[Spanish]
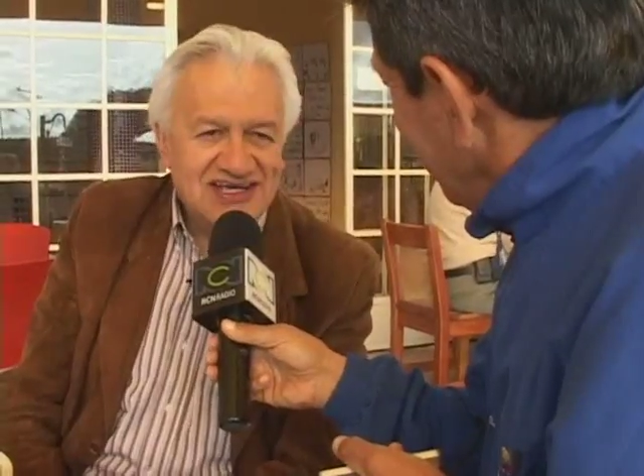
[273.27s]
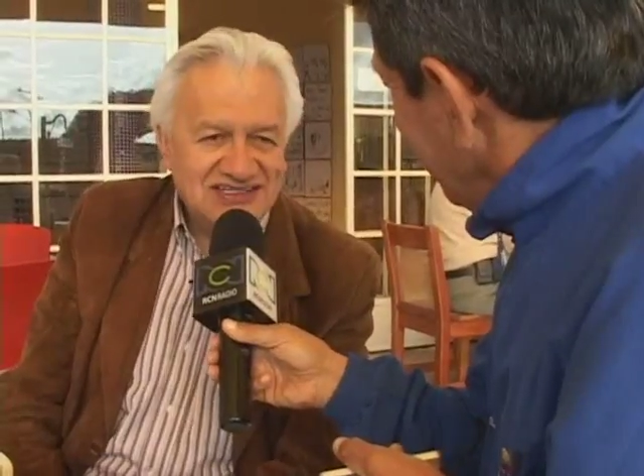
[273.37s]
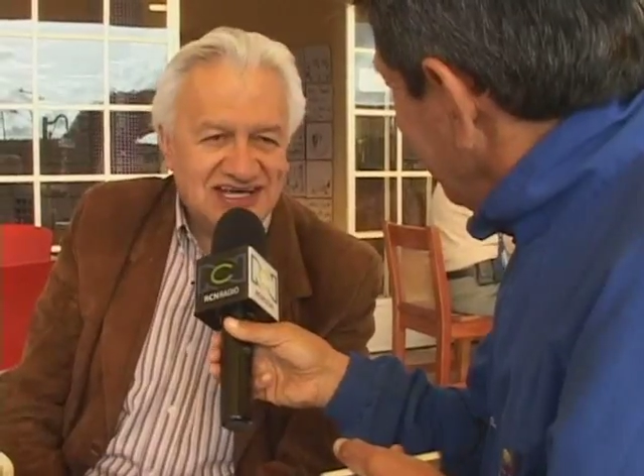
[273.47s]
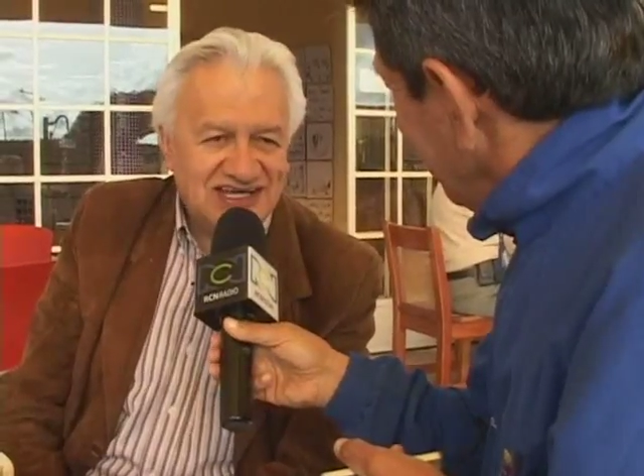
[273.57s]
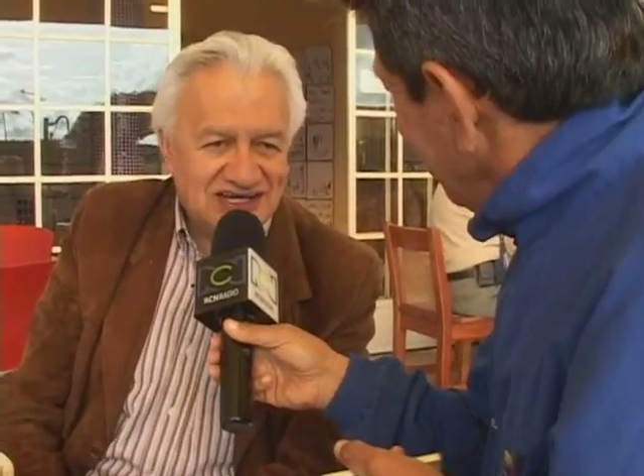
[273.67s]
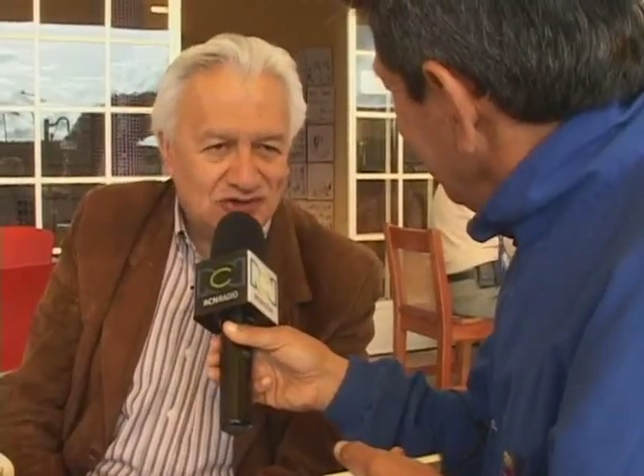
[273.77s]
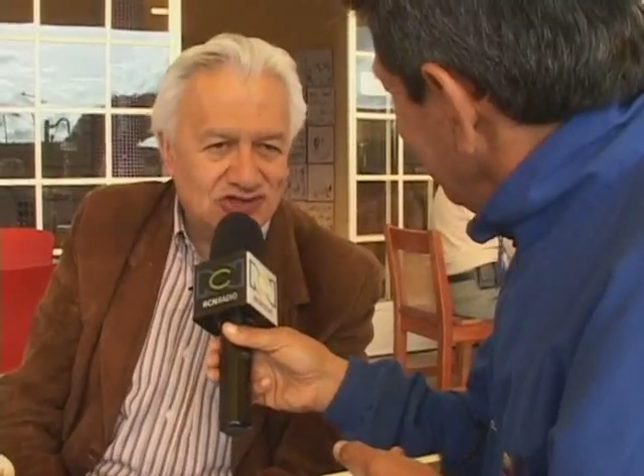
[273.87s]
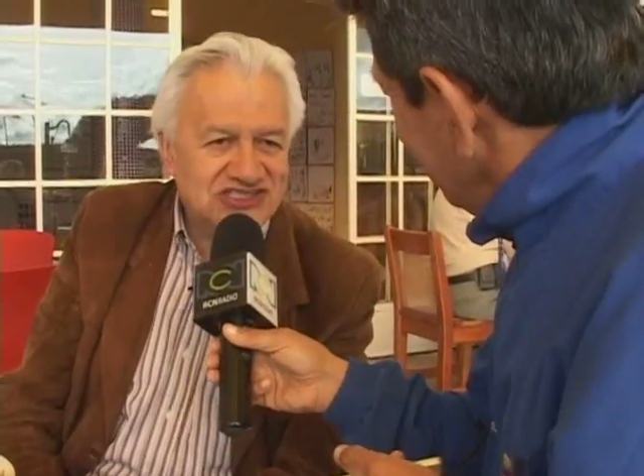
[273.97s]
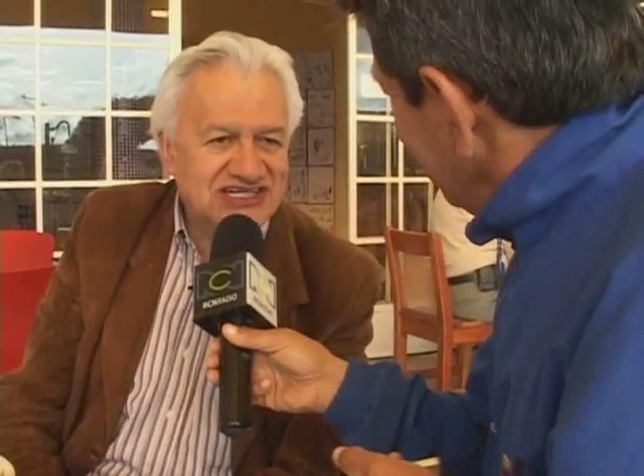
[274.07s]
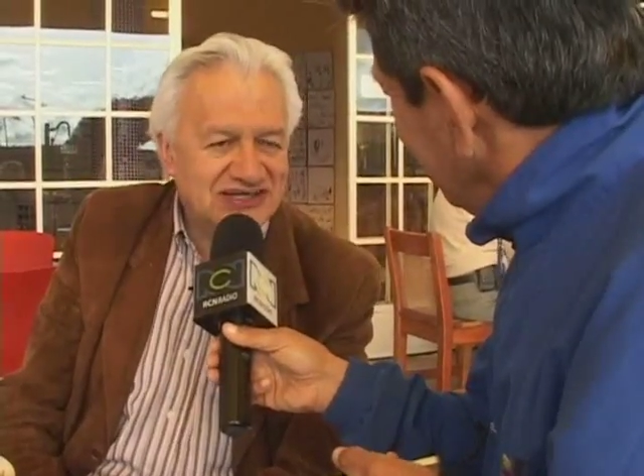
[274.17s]
Ya llevo
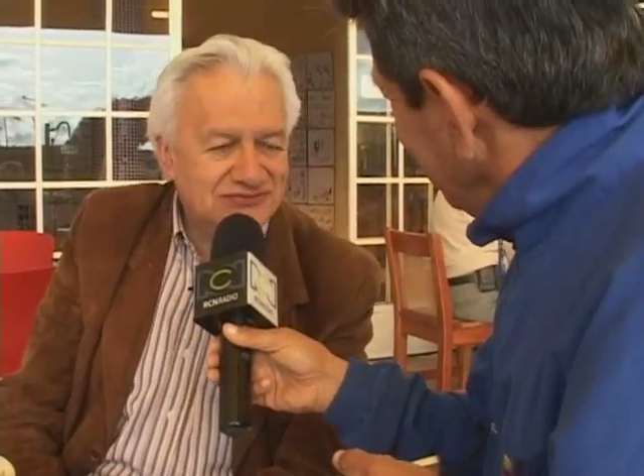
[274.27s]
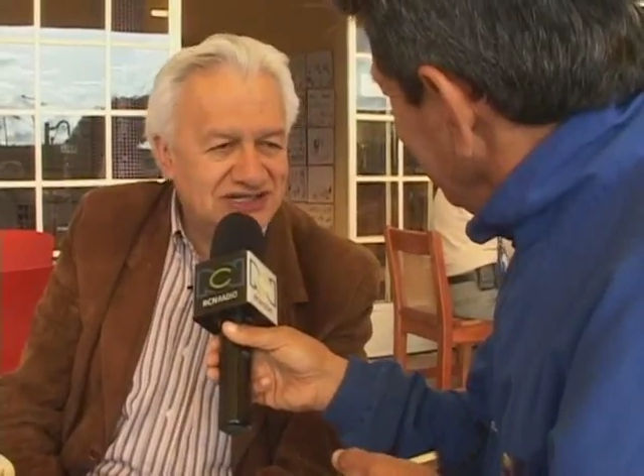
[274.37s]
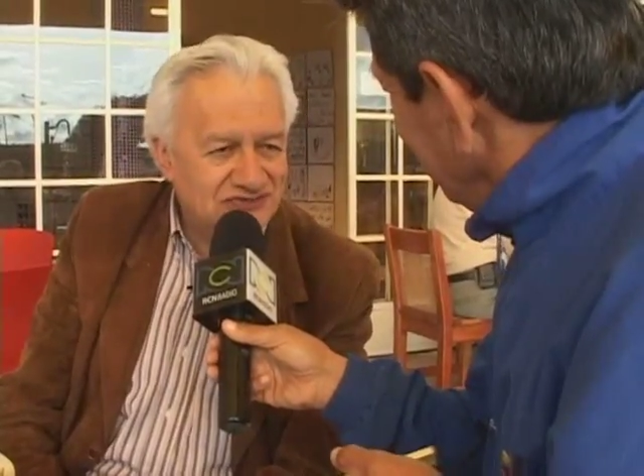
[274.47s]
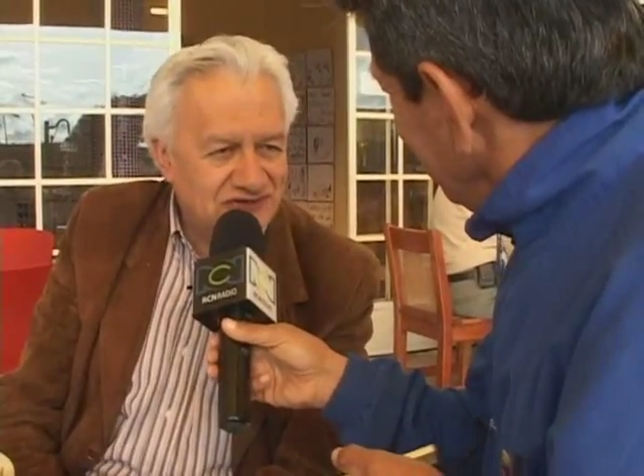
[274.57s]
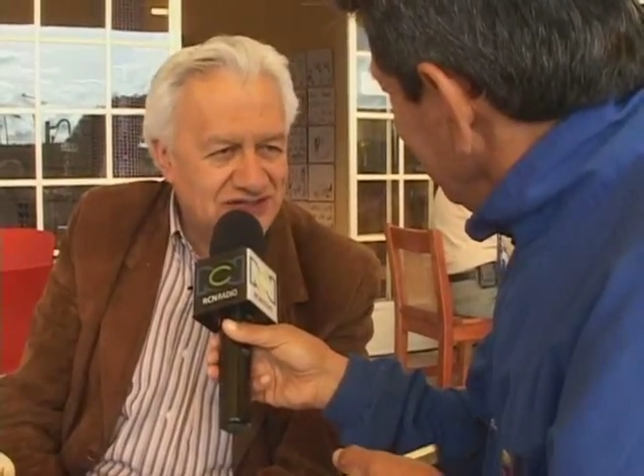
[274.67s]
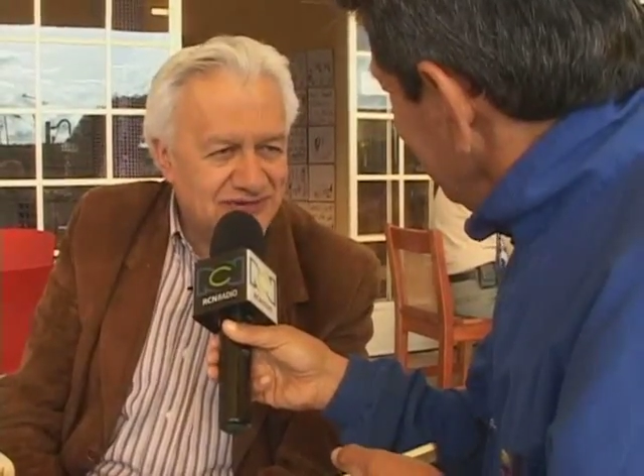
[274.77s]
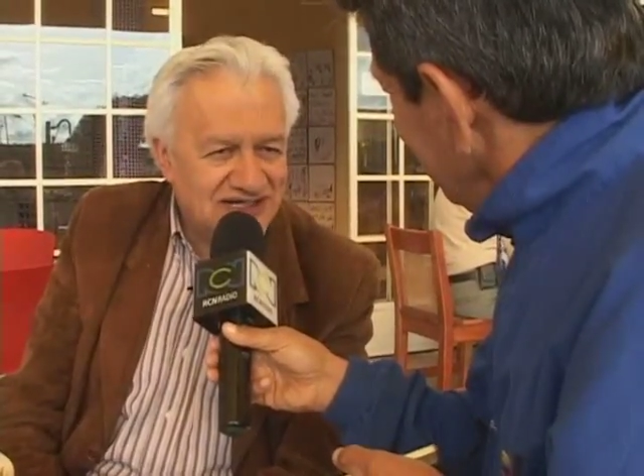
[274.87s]
100 mil firmas,